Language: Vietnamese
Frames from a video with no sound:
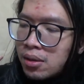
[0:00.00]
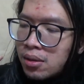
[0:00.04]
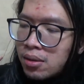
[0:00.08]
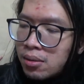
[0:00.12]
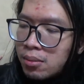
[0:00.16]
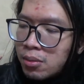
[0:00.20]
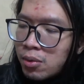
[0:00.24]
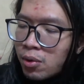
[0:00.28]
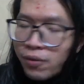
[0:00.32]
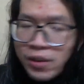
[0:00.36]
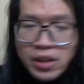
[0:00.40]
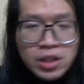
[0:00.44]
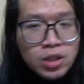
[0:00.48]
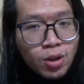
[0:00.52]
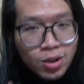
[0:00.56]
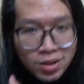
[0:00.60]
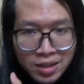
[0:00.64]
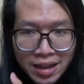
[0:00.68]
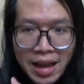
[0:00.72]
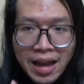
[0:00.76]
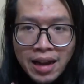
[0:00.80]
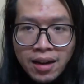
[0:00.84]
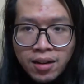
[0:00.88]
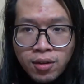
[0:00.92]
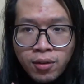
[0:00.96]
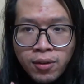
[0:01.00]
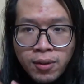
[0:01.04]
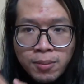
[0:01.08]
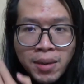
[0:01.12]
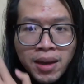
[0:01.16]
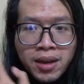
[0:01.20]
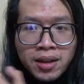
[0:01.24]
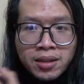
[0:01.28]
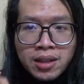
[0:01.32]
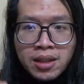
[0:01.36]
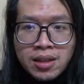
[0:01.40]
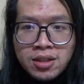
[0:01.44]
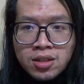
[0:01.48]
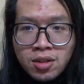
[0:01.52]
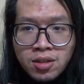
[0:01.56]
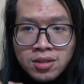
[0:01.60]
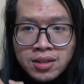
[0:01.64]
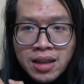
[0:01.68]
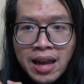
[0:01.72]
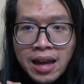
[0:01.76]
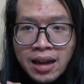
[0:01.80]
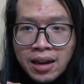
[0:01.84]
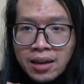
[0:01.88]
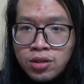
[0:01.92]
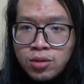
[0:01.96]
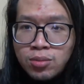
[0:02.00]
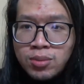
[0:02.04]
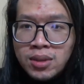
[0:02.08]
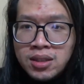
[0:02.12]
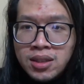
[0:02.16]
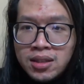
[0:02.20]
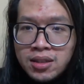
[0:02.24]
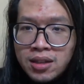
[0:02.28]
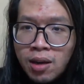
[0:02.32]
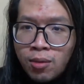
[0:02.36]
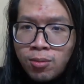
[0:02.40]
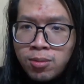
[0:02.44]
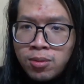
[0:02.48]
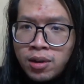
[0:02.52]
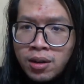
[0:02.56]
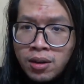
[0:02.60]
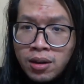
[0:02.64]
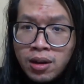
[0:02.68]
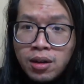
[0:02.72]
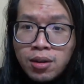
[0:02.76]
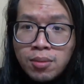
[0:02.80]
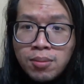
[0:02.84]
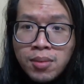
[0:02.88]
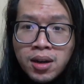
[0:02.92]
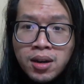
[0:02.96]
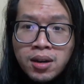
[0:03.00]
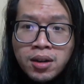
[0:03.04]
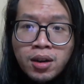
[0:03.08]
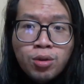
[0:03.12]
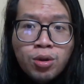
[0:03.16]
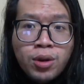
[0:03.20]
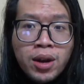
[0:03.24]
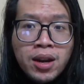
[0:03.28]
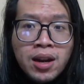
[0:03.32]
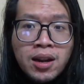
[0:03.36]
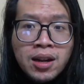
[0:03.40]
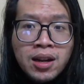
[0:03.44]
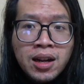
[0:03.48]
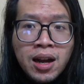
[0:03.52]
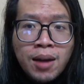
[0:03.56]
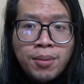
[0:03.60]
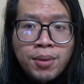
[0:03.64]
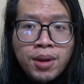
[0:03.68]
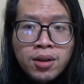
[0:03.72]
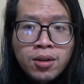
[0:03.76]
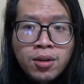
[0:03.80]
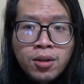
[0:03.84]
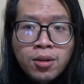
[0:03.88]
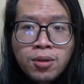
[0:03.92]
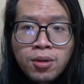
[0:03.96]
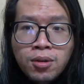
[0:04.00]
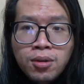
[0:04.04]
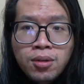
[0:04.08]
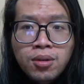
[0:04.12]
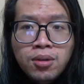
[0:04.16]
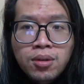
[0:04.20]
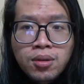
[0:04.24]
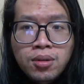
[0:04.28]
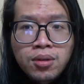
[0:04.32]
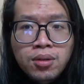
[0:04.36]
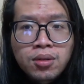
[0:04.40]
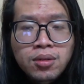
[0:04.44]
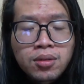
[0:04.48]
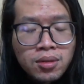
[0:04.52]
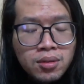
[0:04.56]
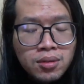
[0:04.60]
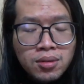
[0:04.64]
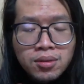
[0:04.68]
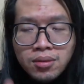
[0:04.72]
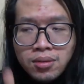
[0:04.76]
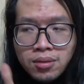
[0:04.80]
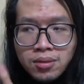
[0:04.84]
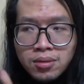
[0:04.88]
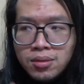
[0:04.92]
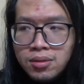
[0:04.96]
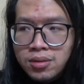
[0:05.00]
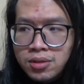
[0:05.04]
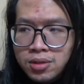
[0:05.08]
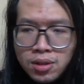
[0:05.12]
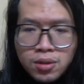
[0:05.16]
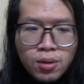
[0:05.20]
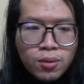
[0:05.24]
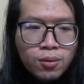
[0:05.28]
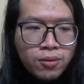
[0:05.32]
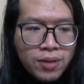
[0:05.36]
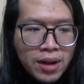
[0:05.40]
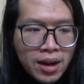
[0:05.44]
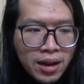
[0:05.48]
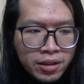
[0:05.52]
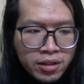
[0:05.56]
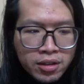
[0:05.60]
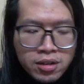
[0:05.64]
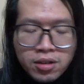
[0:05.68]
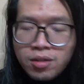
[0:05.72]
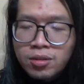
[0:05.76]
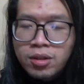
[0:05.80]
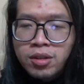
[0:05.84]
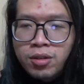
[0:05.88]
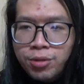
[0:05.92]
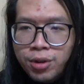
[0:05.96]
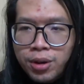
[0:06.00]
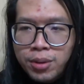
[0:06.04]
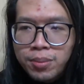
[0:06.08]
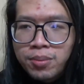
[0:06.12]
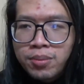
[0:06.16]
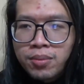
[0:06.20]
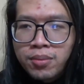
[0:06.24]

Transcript: nó phải rõ ràng nó phải mang cái tính rõ ràng và chúng ta sẽ đọc được lờ mờ đâu đấy là cap chứ không phải là như con cream